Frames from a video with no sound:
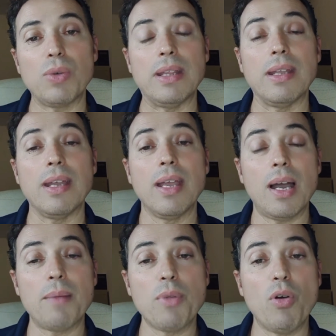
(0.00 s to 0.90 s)
quindi
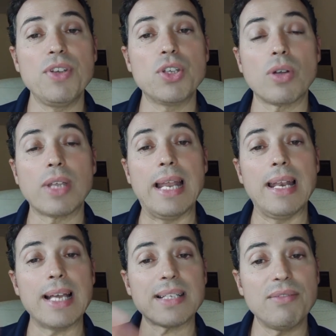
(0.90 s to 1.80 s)
abbiamo visto che
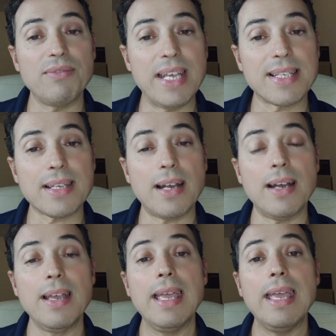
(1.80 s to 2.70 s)
la salvezza